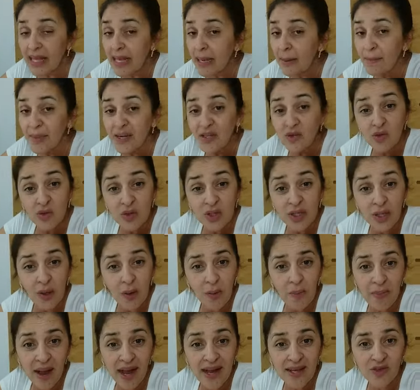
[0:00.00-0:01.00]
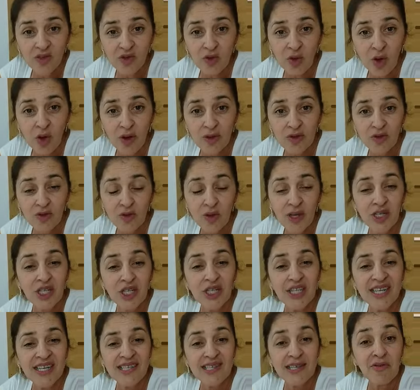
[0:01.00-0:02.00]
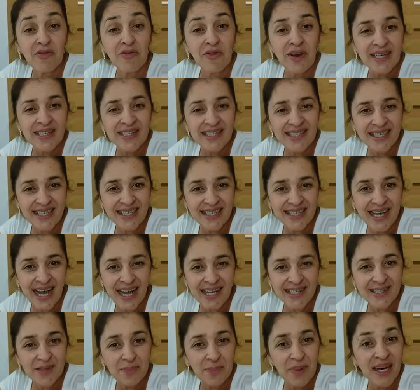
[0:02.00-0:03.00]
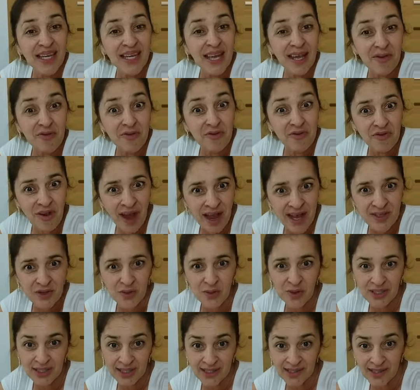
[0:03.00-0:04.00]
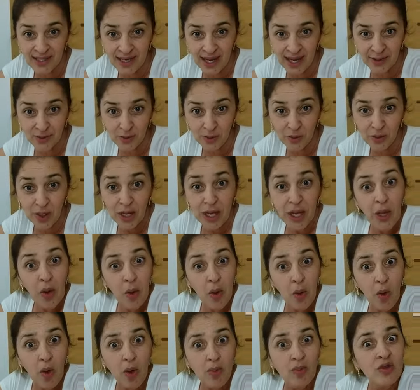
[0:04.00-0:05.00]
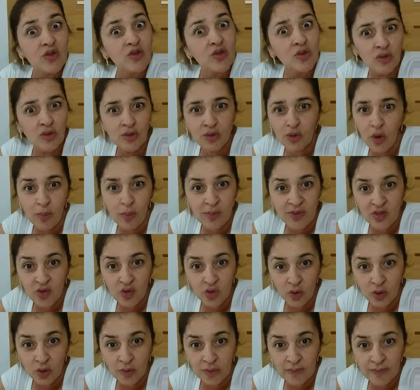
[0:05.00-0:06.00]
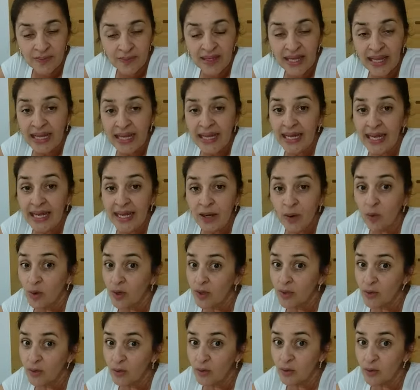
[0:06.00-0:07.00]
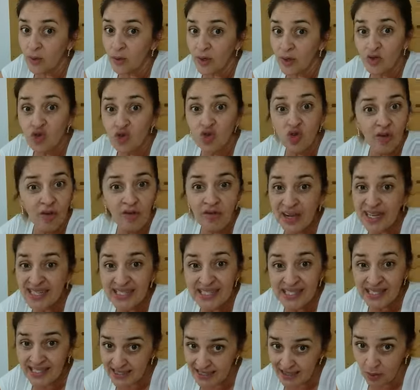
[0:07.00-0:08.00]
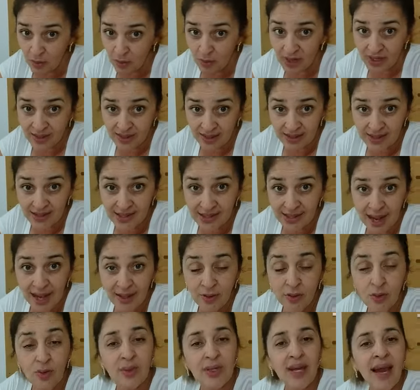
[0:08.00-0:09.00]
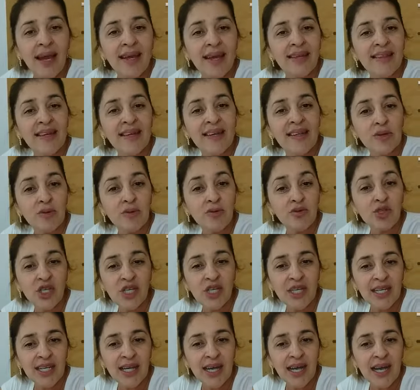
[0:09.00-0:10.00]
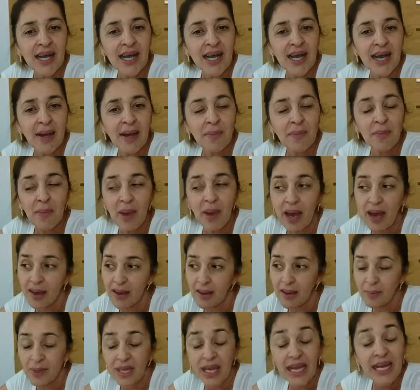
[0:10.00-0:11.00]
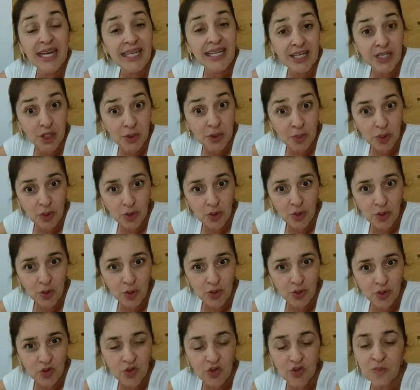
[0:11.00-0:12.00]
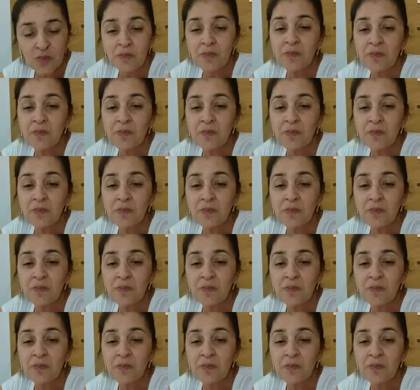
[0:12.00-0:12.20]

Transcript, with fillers: mas o que eu mais gosto é de trazer facilidades para quem faz o artesanato. Como isso tudo começou? quando eu só fazia o artesanato e ainda não tinha a minha linha de produtos,